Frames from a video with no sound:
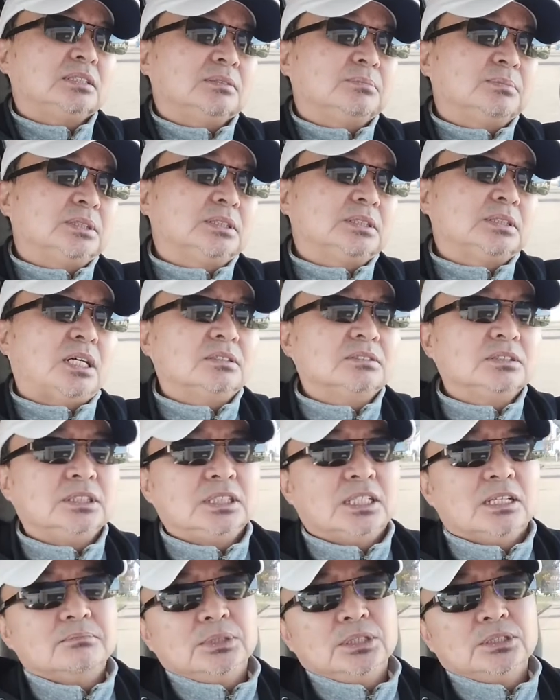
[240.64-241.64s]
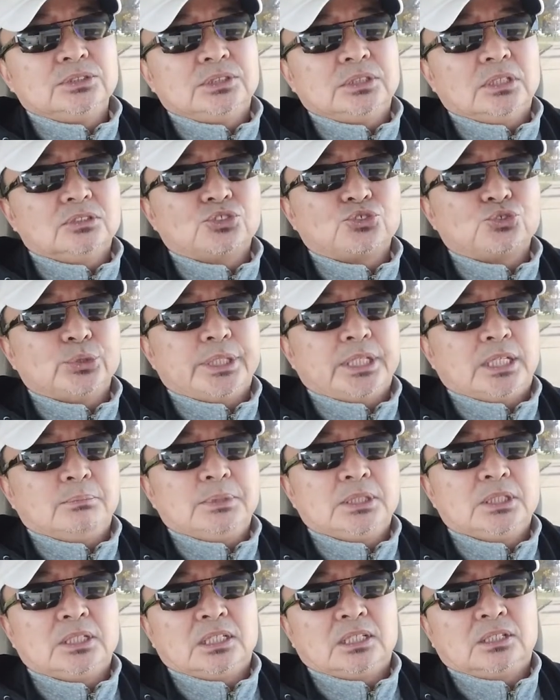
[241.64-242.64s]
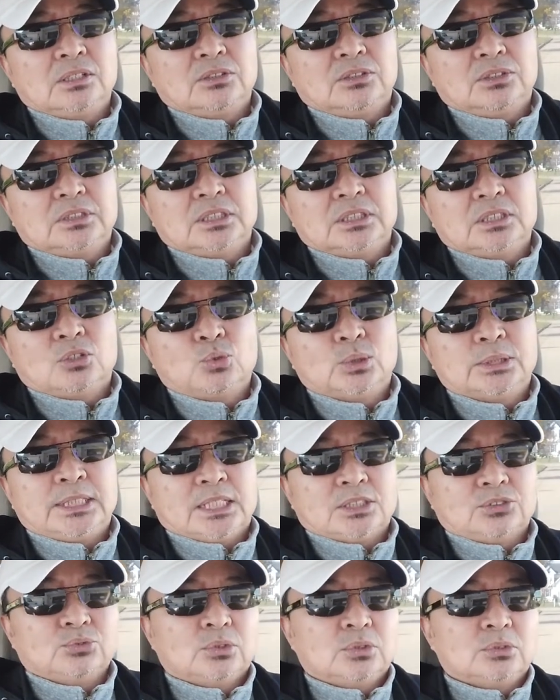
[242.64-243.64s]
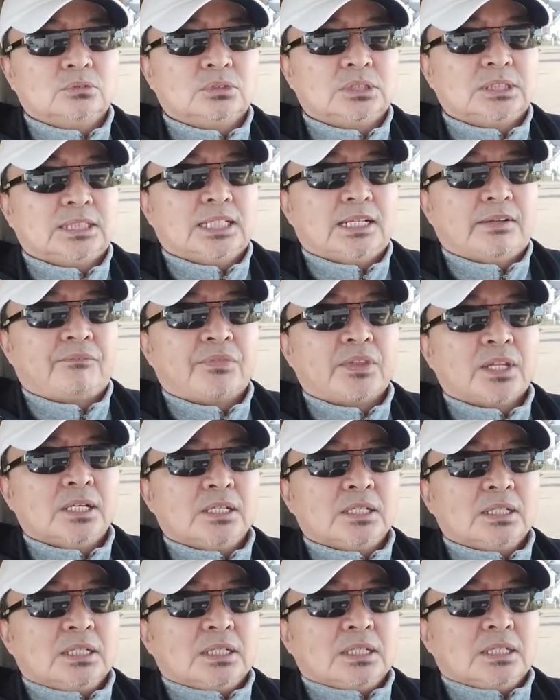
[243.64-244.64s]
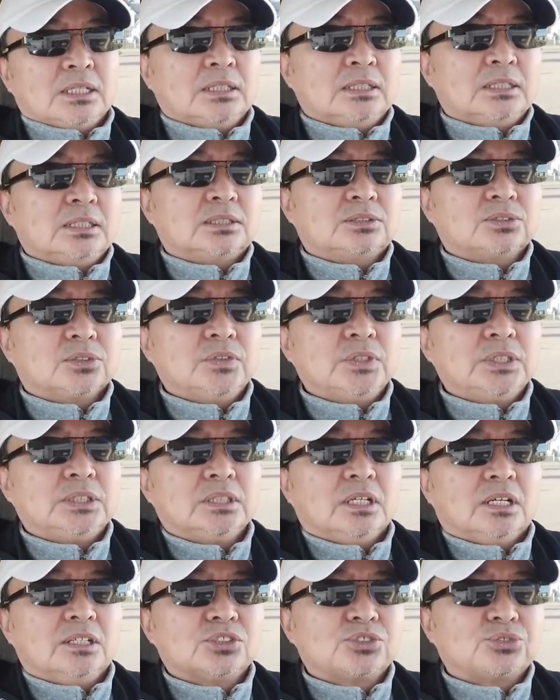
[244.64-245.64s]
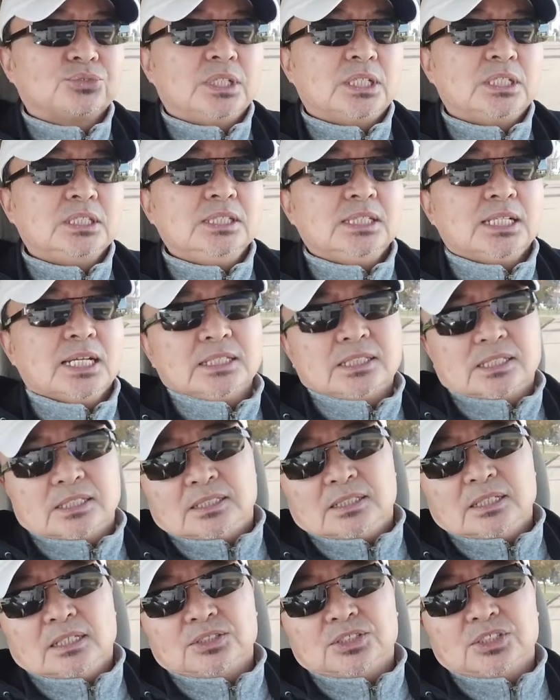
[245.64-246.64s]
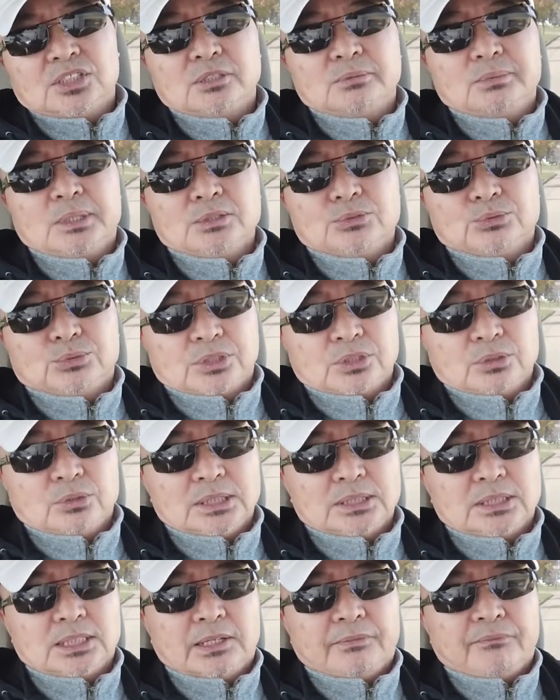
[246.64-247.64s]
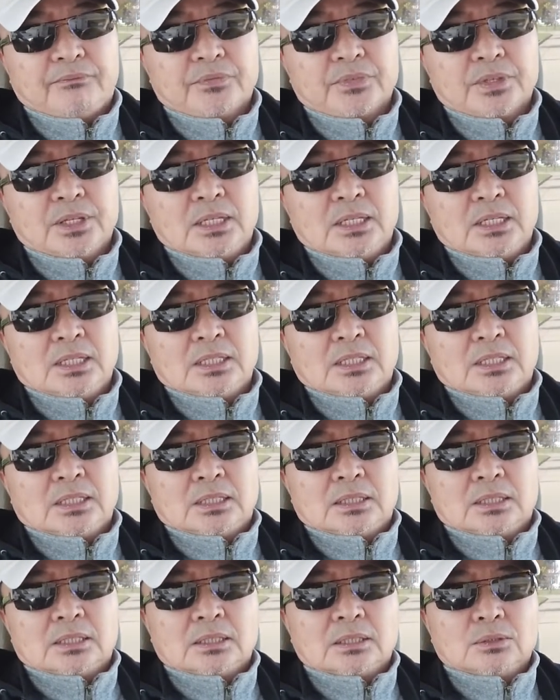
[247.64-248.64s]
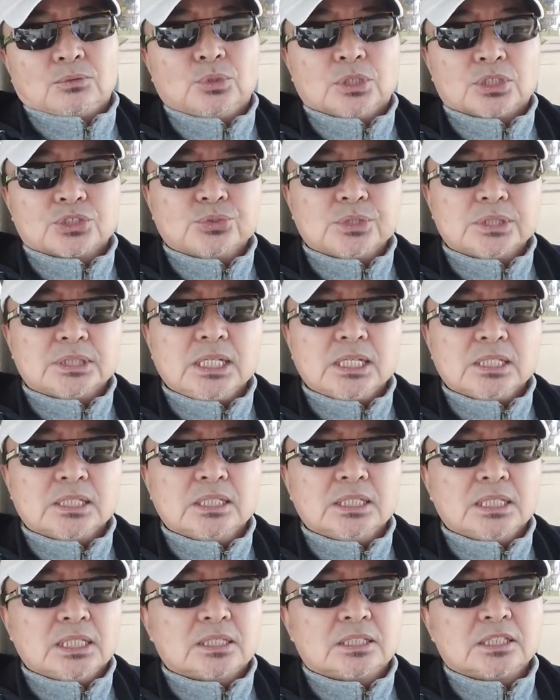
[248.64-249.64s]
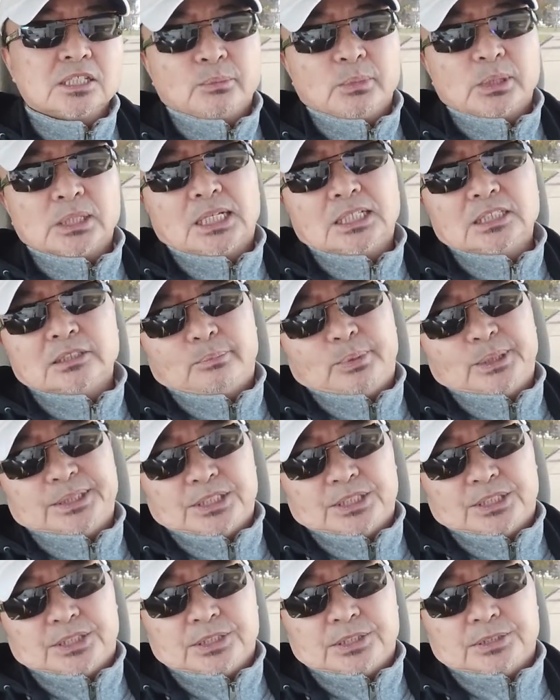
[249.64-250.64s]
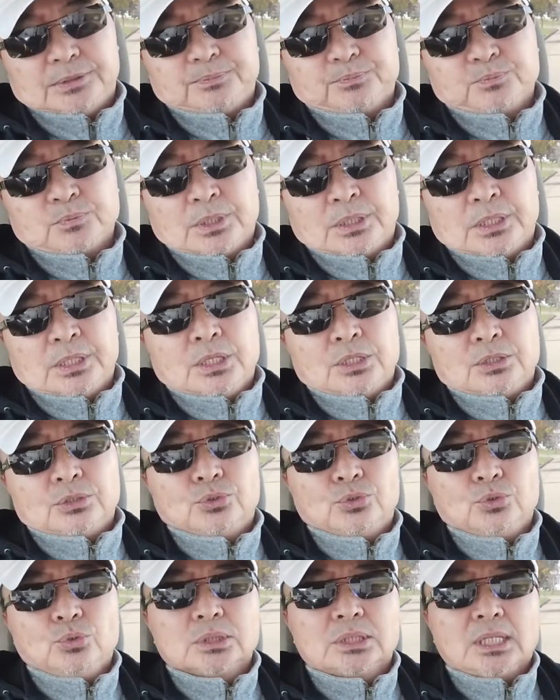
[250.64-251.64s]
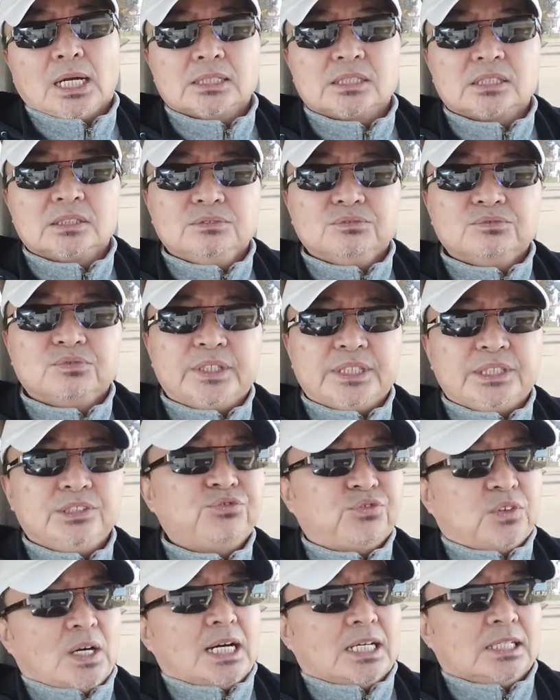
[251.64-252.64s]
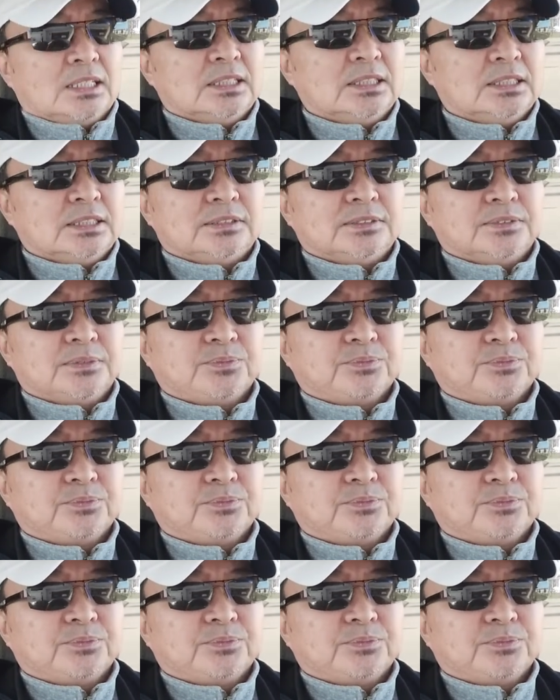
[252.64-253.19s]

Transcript: 这么好几年没有交税，没给各这个国家做贡献。呃，所谓交了税，一年只交七百五十块钱。我说这事儿也证明他的本事。如果他真违法了，